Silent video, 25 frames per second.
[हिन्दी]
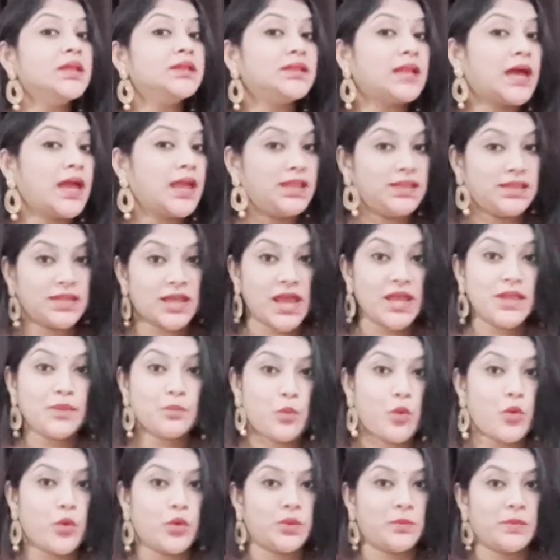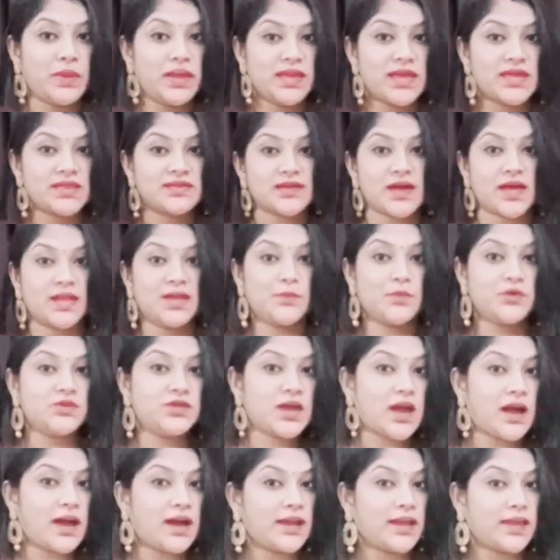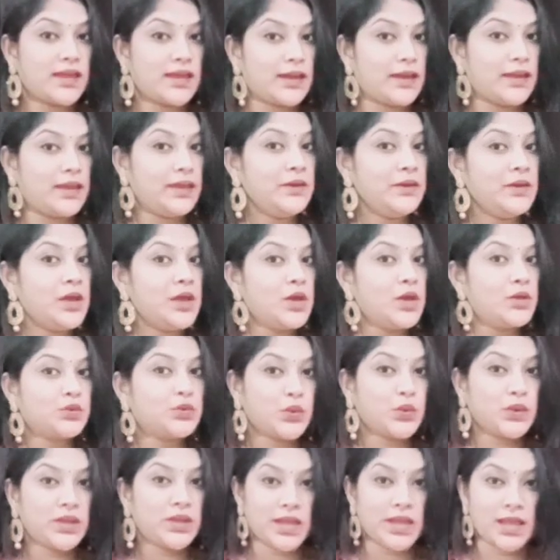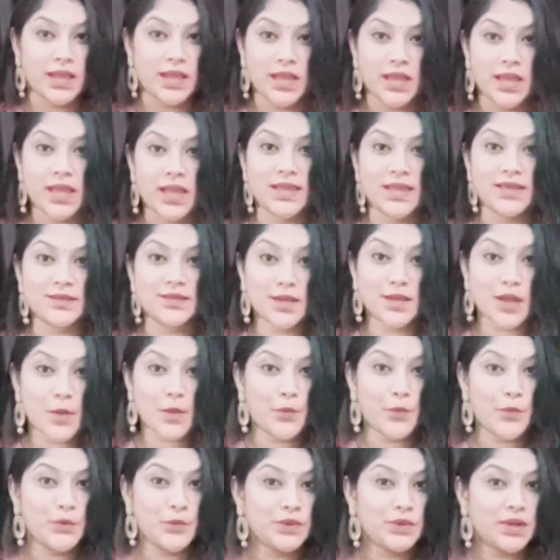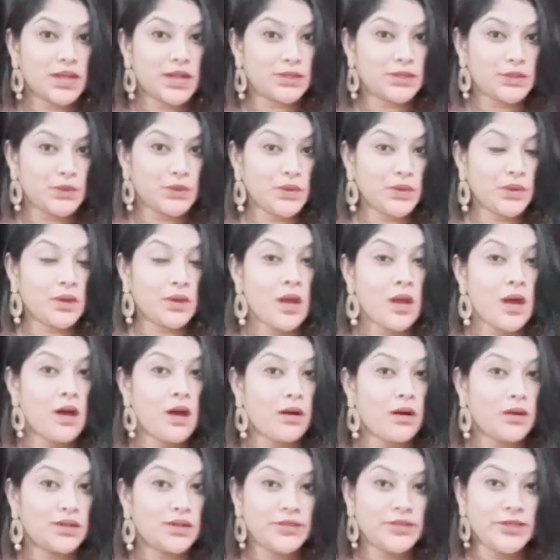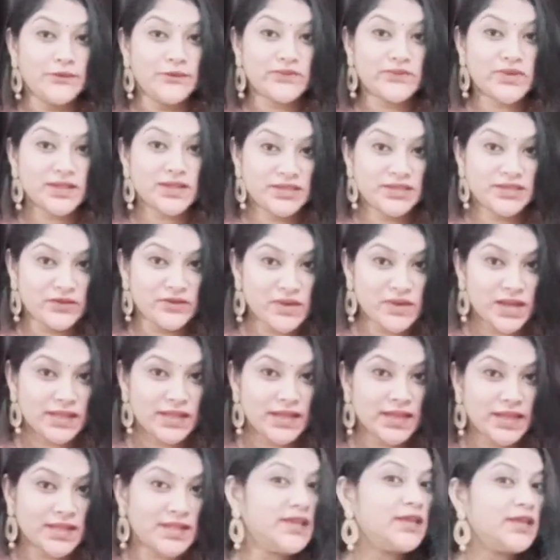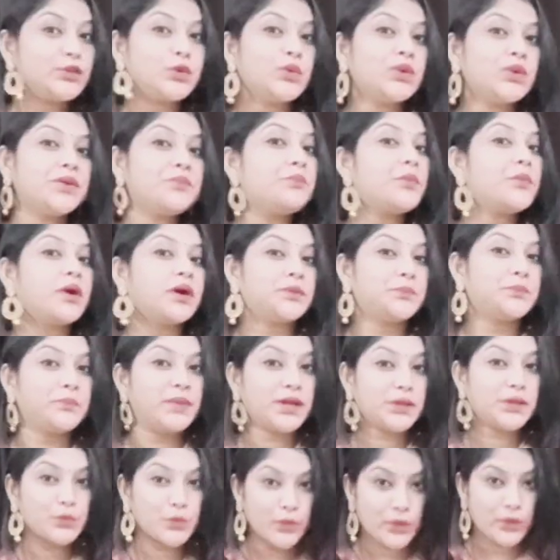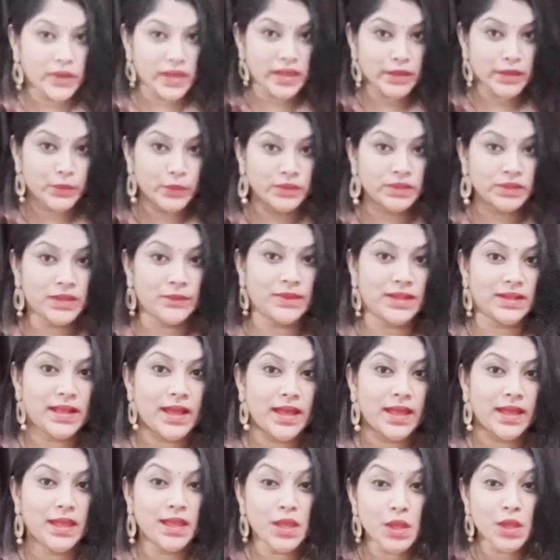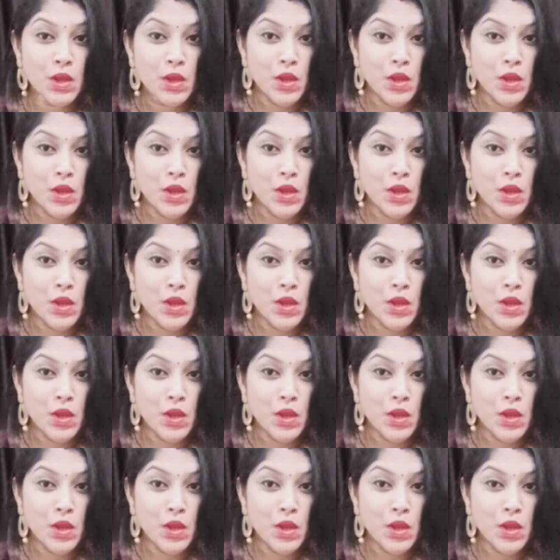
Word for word: नाइन नाइन फोर में ये साड़ी मुझे आ गया है तो ये है इसका पूरा लुक और दिवाली के लिए तो ये परफेक्ट वेयर होने वाला है